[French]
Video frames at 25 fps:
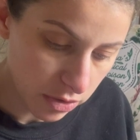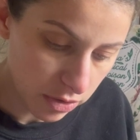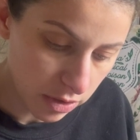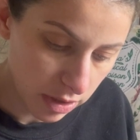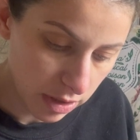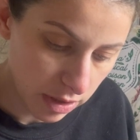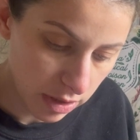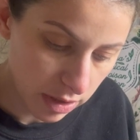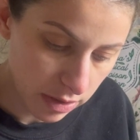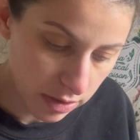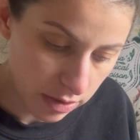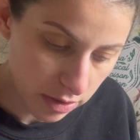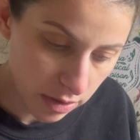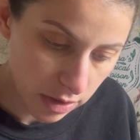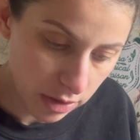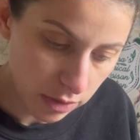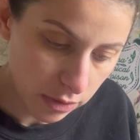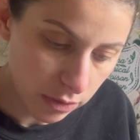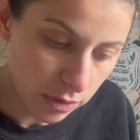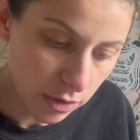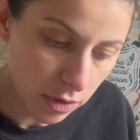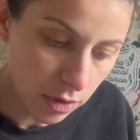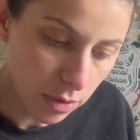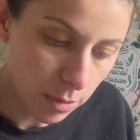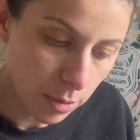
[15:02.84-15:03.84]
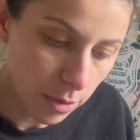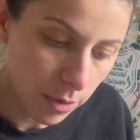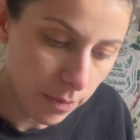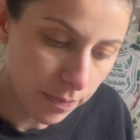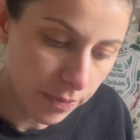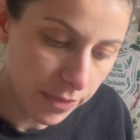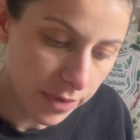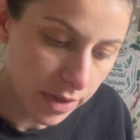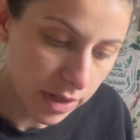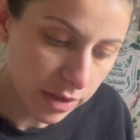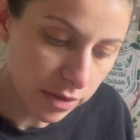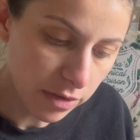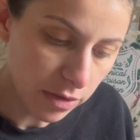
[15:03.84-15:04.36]
il sort un nouveau roman,
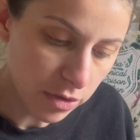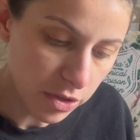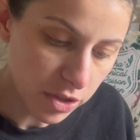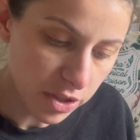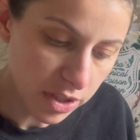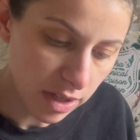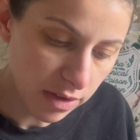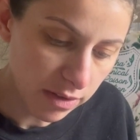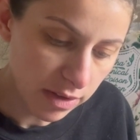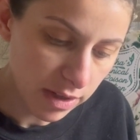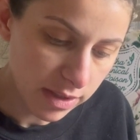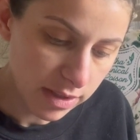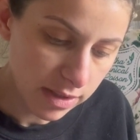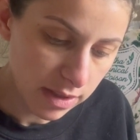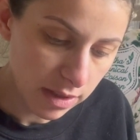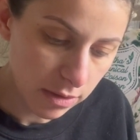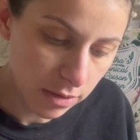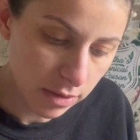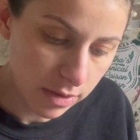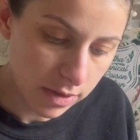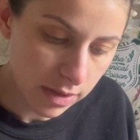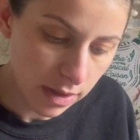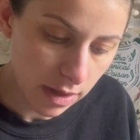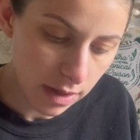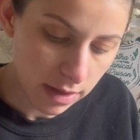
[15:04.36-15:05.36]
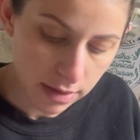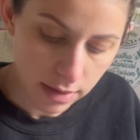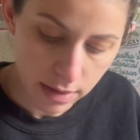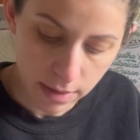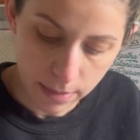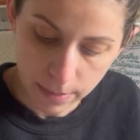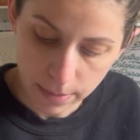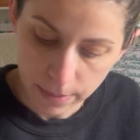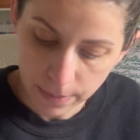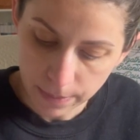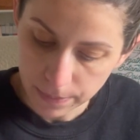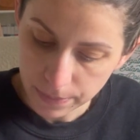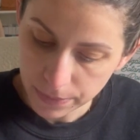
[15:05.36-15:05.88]
L'étrange traversée de
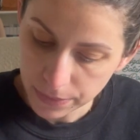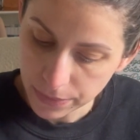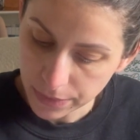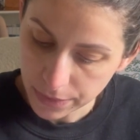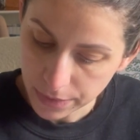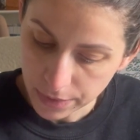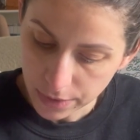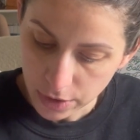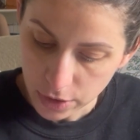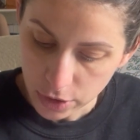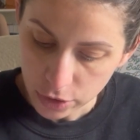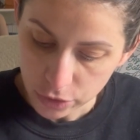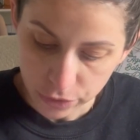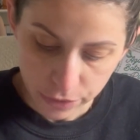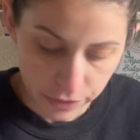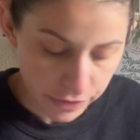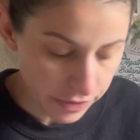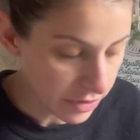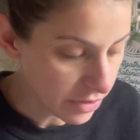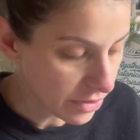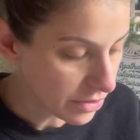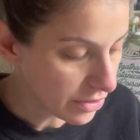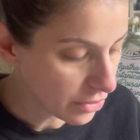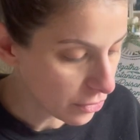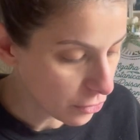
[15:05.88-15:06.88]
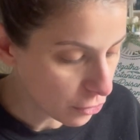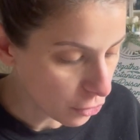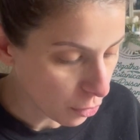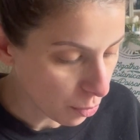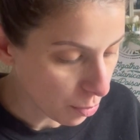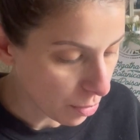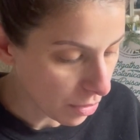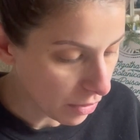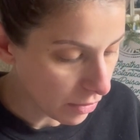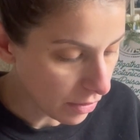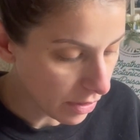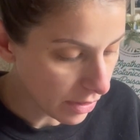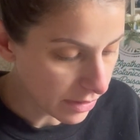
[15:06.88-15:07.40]
Sardam. Ceci dit, j'ai toujours
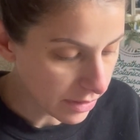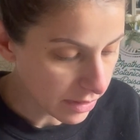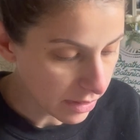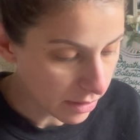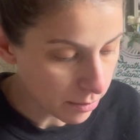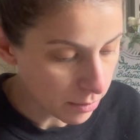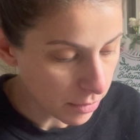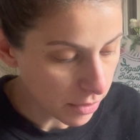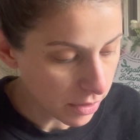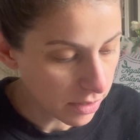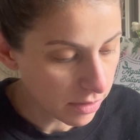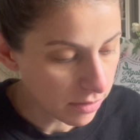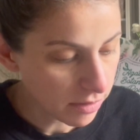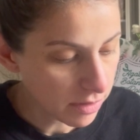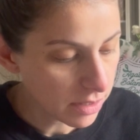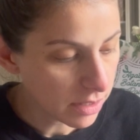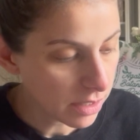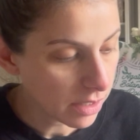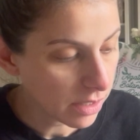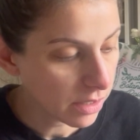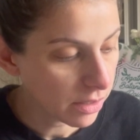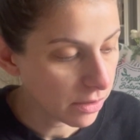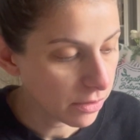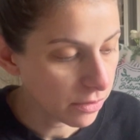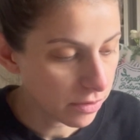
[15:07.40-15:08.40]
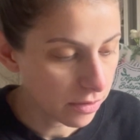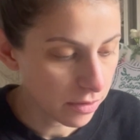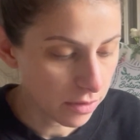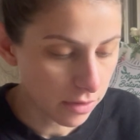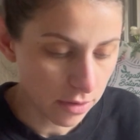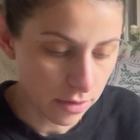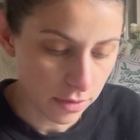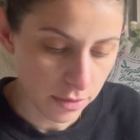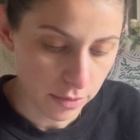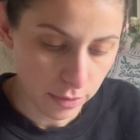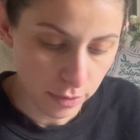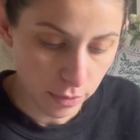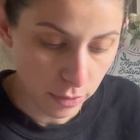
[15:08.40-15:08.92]
pas lu Les 7 morts d'Ellie
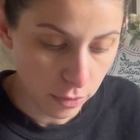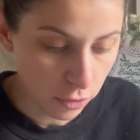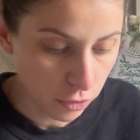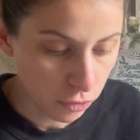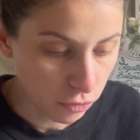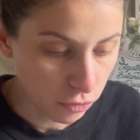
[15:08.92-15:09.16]
Arcassel, donc...